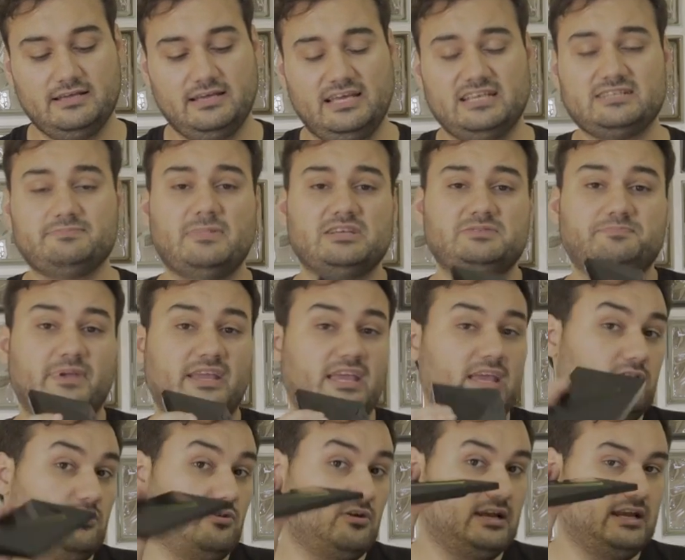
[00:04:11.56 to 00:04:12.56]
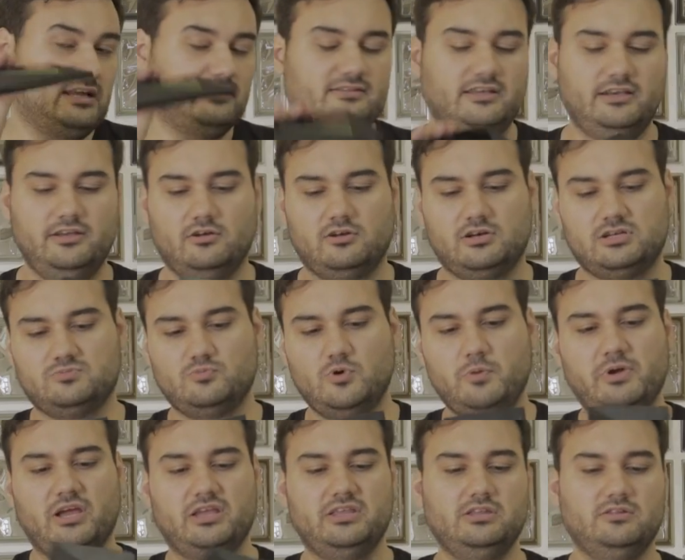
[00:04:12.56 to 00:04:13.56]
Es más pequeño que el anterior, es muy
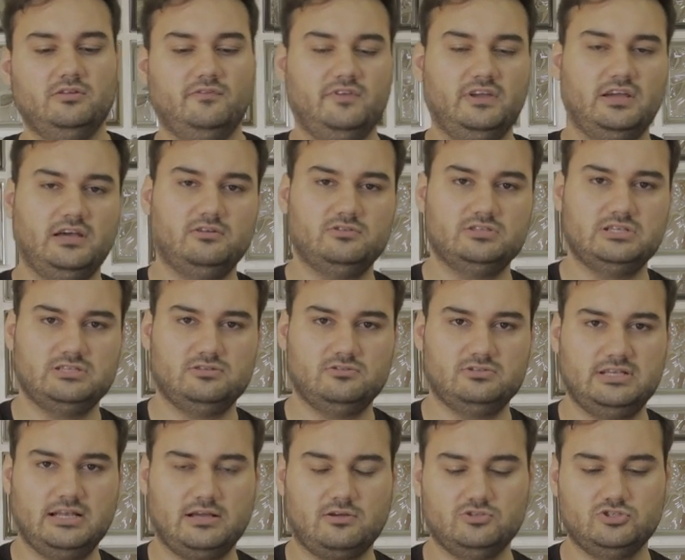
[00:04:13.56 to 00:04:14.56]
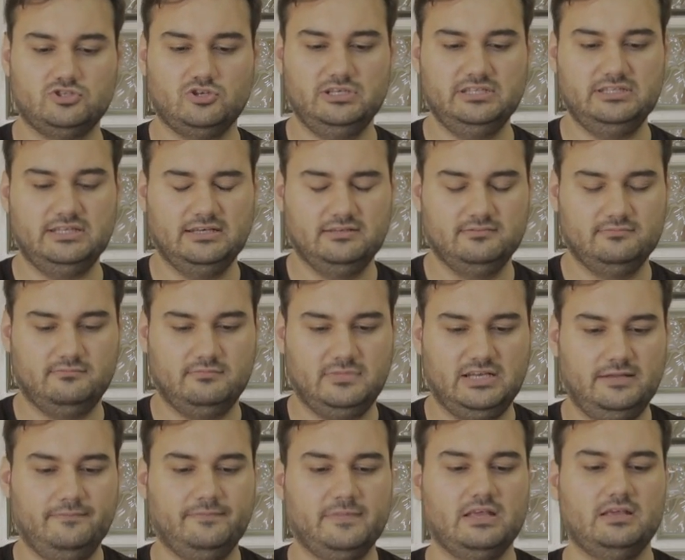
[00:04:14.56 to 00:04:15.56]
pequeñito, fijaros, esto es la consolita,
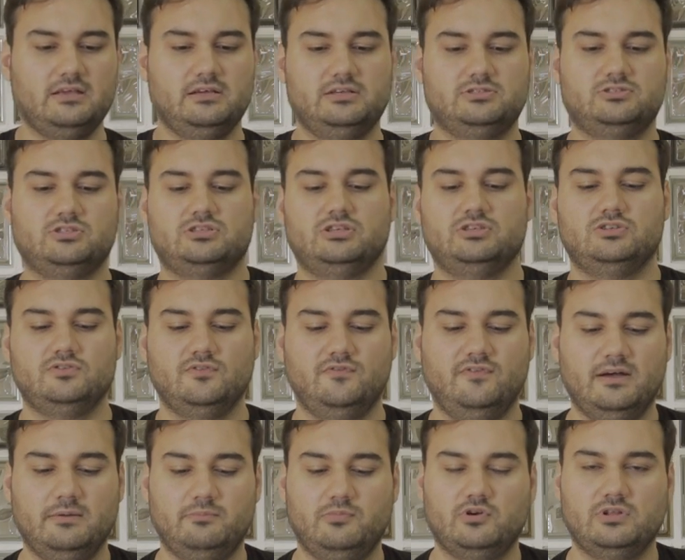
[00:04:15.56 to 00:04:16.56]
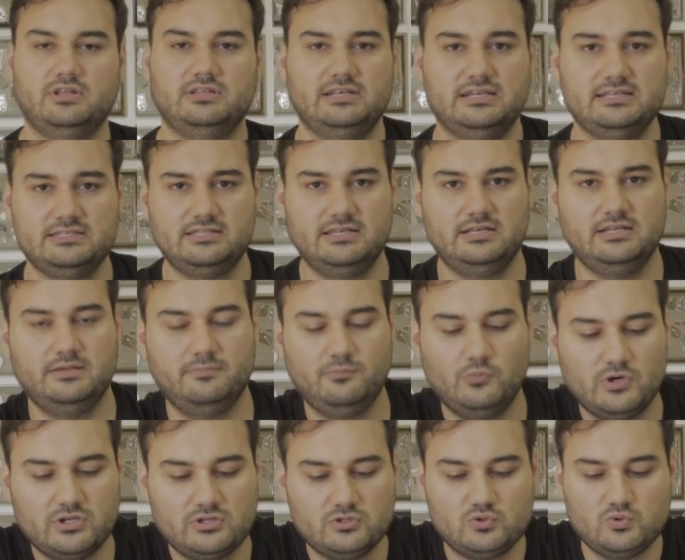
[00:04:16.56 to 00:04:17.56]
¿vale? Esto se enchufa por detrás, tiene
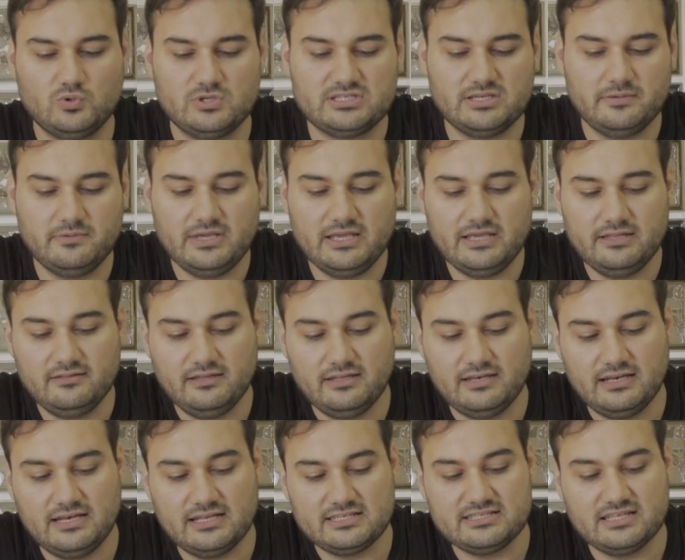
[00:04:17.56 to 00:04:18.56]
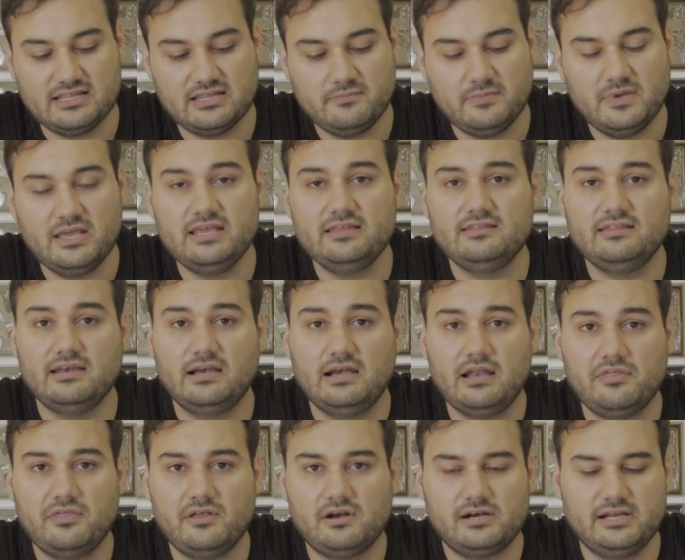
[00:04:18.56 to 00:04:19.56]
puertos USB, tiene el HDMI, tiene el
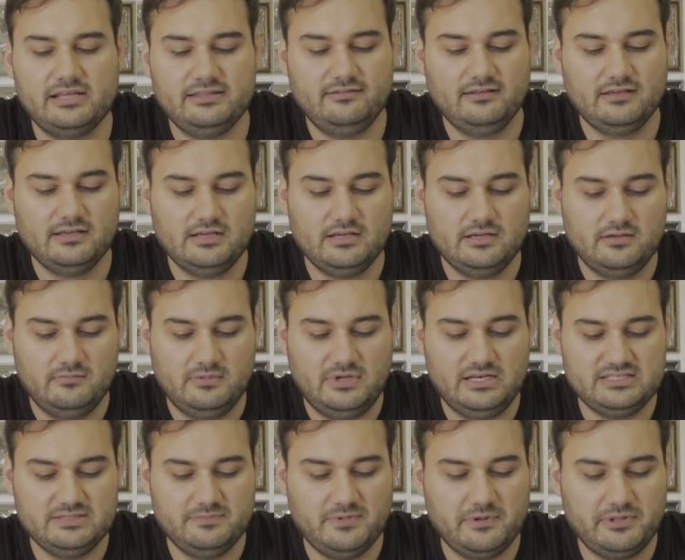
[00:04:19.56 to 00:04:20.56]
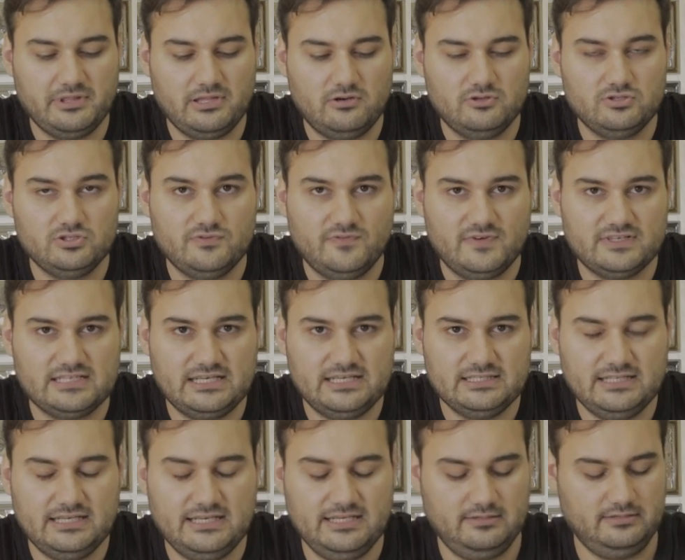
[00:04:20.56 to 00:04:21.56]
Ethernet, ¿vale? Simplemente lo enchufas a la
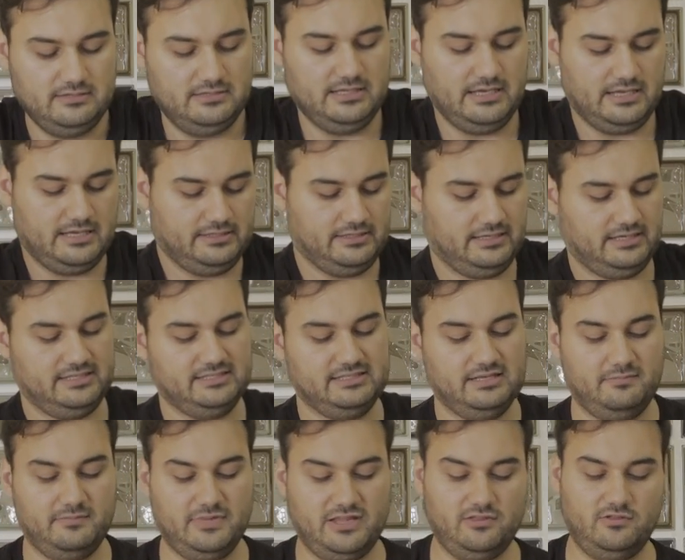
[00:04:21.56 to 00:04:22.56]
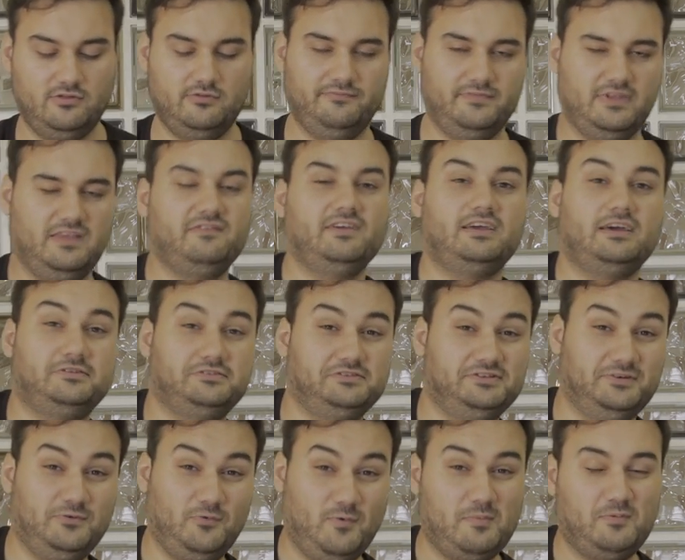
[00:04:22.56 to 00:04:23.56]
tele y aquí tenéis el mando. Y fijaros
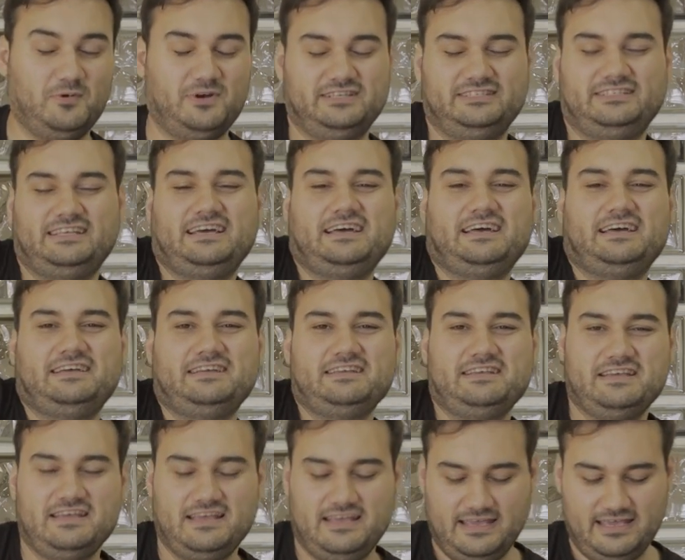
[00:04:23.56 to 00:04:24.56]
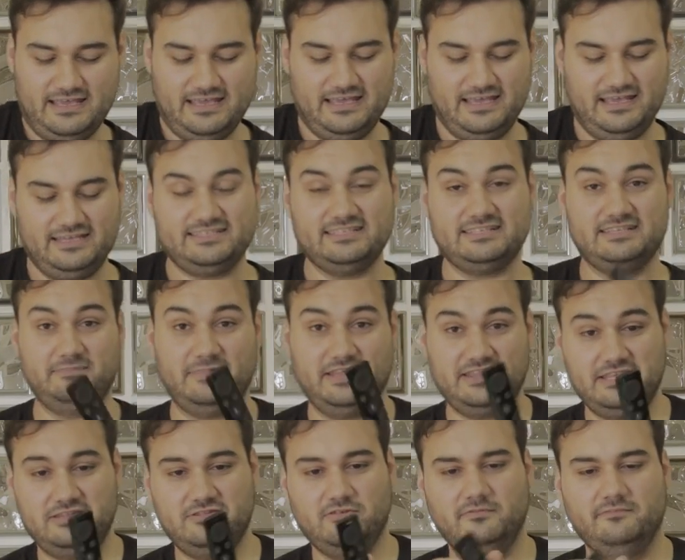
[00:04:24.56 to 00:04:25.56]
en lo guapo que está. Eh, este es el
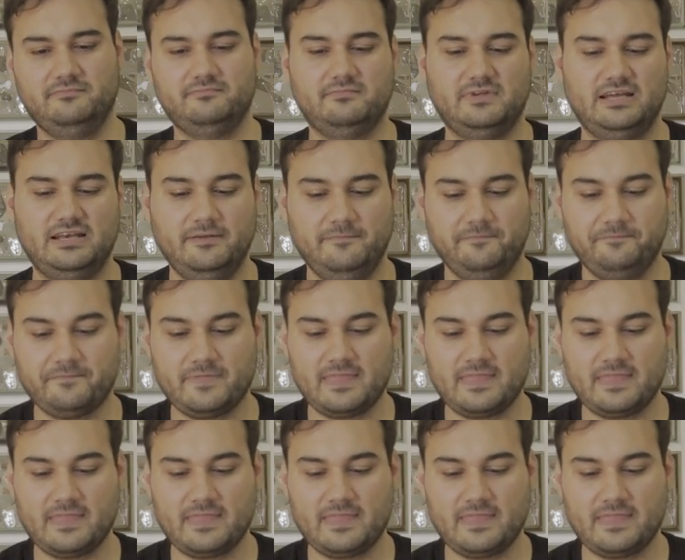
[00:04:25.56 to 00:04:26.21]
mandito, ¿vale?